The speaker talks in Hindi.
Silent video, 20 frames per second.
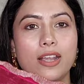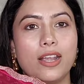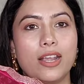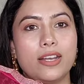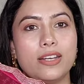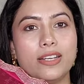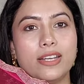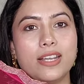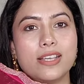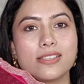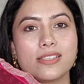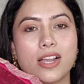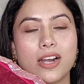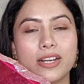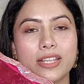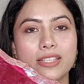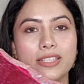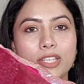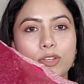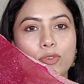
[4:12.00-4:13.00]
एंड ये
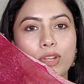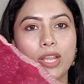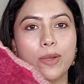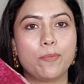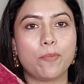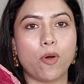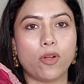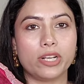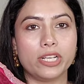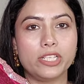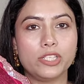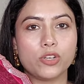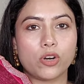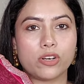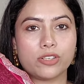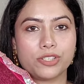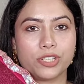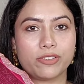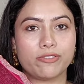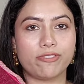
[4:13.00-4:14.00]
साड़ी दी हुई है पॉली
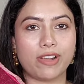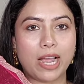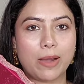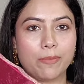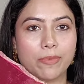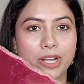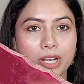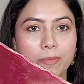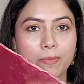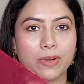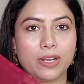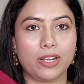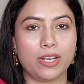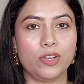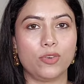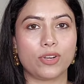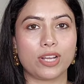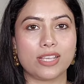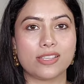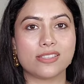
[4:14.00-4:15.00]
जॉर्जेट फैब्रिक
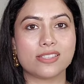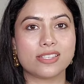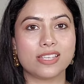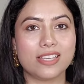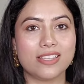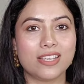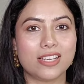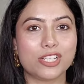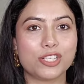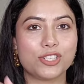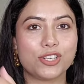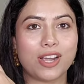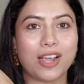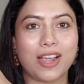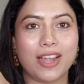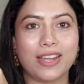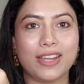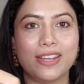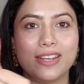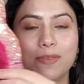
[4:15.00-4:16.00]
में यू कैन सी द
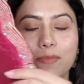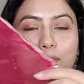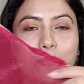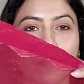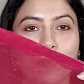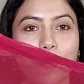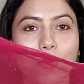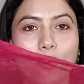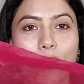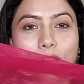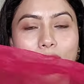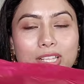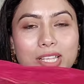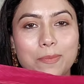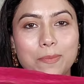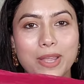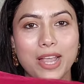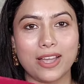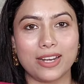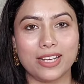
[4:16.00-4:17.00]
शाइन बहुत
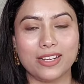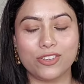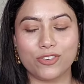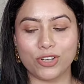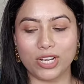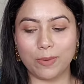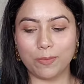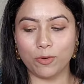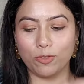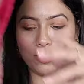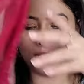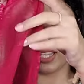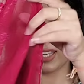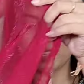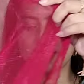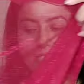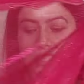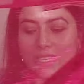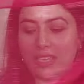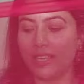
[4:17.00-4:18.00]
ही प्यारी ड्रेप होती
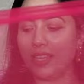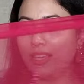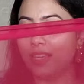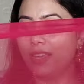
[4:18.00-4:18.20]
है इसकी